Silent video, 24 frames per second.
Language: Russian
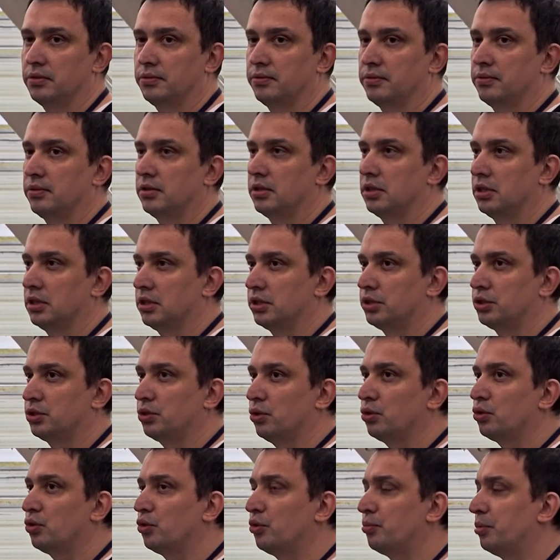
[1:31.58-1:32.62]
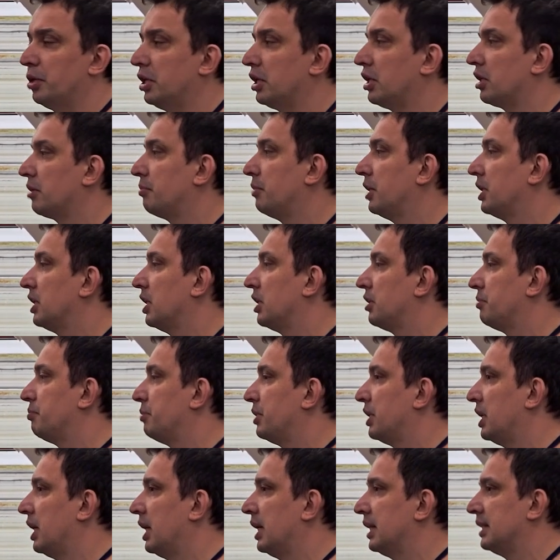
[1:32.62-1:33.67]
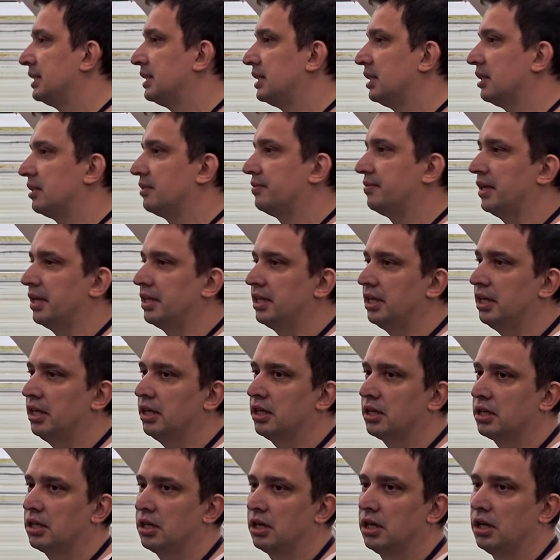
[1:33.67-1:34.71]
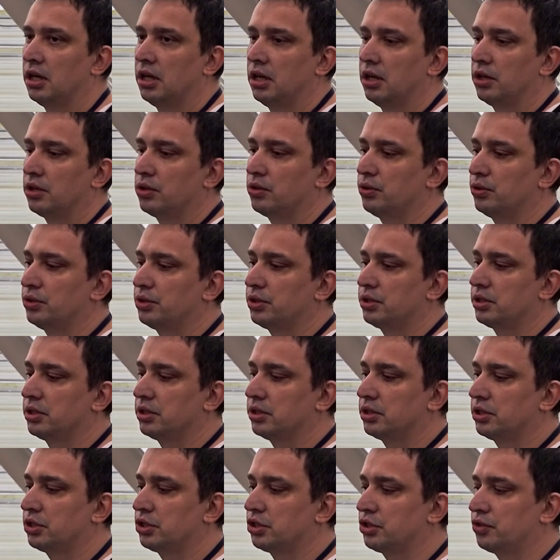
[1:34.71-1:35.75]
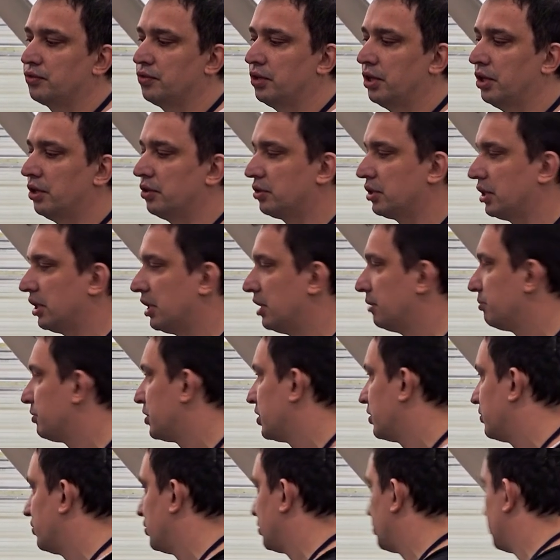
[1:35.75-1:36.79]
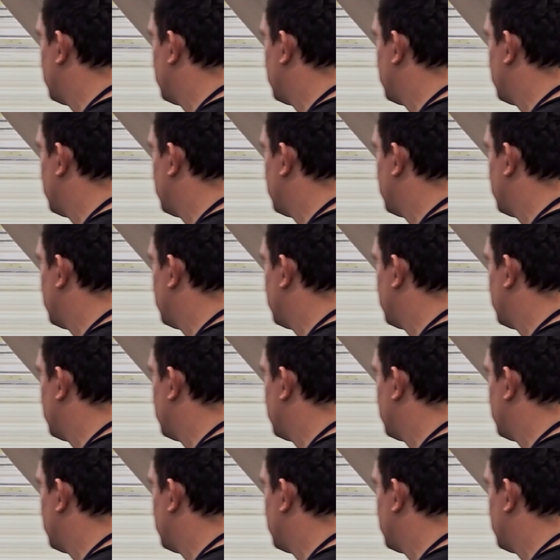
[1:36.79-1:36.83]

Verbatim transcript: в сотовый поликарбонат, пластик, фанера, то есть зашивают каким-то вот